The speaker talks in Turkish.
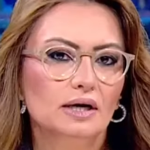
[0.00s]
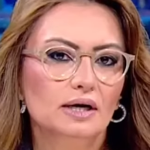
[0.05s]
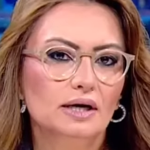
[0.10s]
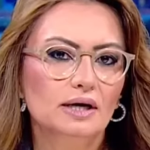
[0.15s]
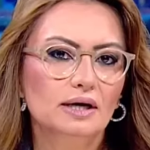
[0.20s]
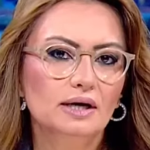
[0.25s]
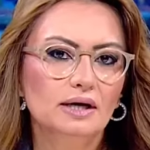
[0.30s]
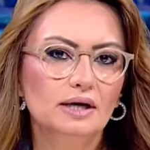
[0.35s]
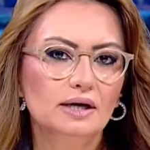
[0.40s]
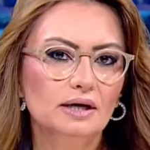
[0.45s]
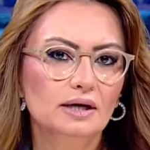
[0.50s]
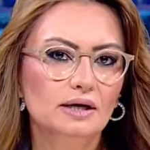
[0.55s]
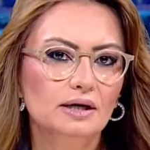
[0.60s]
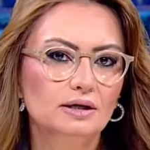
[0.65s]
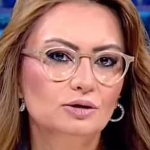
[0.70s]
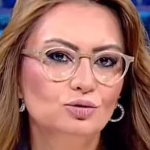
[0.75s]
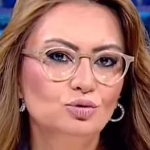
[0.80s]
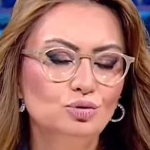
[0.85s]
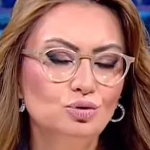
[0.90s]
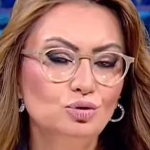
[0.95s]
e,
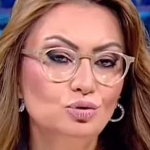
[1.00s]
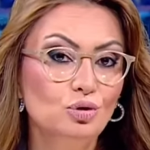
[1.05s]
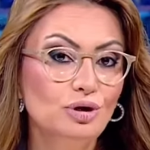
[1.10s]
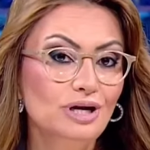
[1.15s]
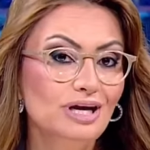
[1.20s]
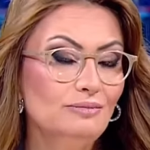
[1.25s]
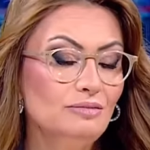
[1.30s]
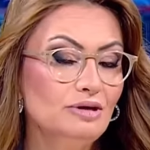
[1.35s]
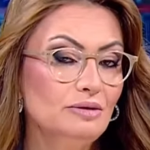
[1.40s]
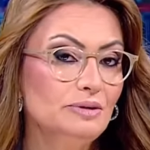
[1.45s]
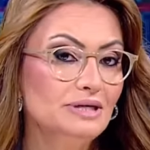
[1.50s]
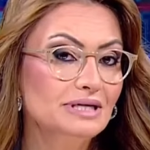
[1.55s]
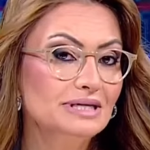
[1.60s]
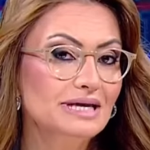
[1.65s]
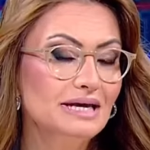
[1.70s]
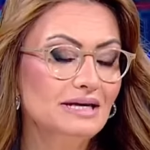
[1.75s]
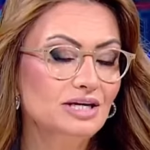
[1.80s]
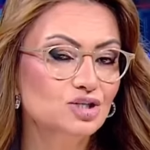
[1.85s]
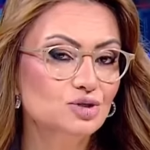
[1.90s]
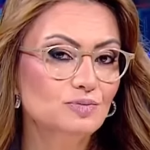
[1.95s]
günün önemli bir
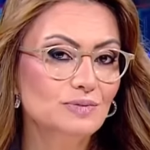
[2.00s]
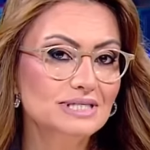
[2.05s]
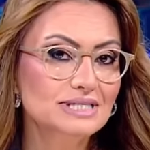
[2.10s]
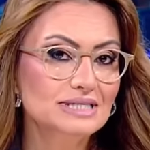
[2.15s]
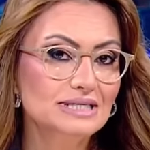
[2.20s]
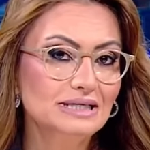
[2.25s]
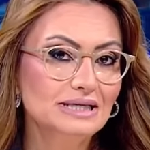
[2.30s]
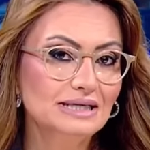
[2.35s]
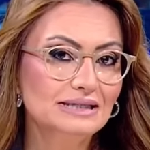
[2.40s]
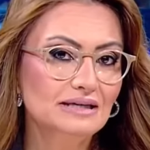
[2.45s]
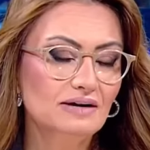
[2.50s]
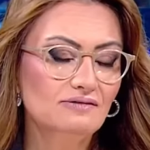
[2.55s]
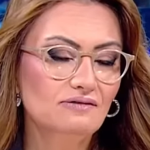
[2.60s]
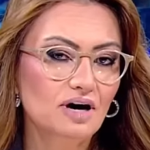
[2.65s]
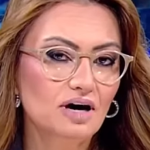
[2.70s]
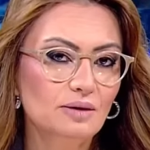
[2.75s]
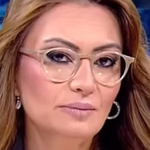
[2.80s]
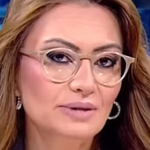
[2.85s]
gelişmesiyle devam